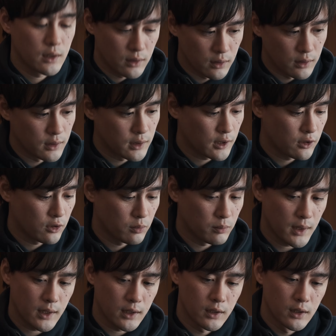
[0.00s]
うん。だけど、
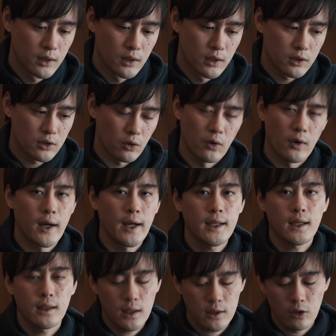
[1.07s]
まあ、許容範囲
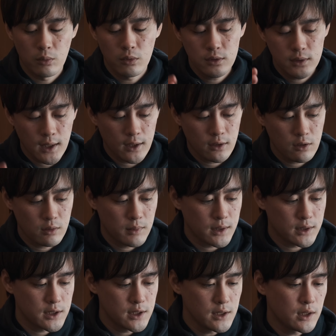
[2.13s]
かなって思うんだけど、まあ、
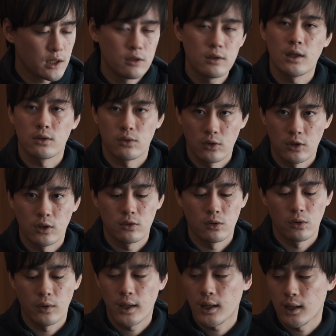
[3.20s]
強いて言うならその
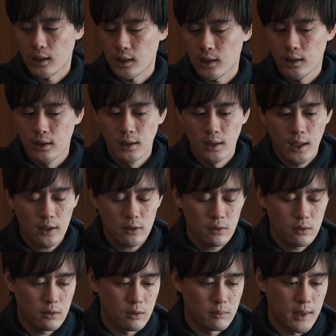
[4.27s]
辺かな。あ
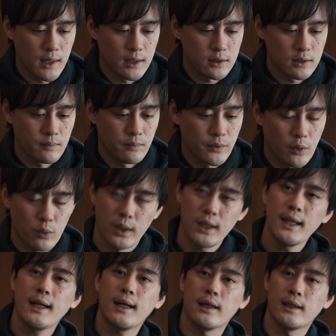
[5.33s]
と、まあ、お値
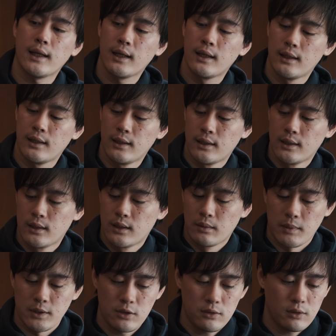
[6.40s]
段かな。
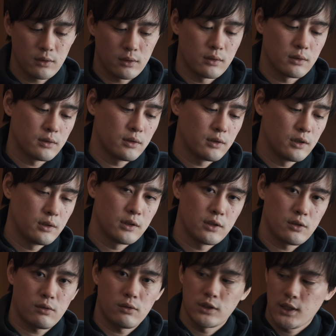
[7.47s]
まあ、ちょっと、
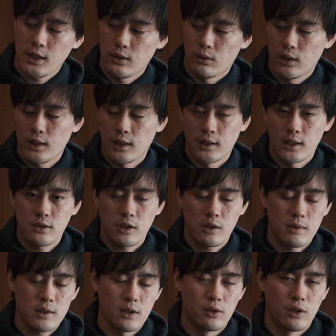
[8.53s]
ここ下にお値段出しておき
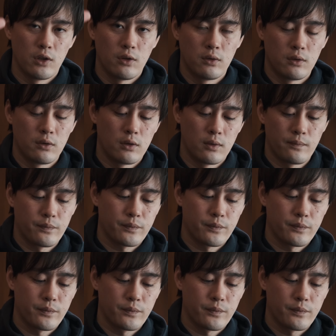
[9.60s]
ますけど、日本の。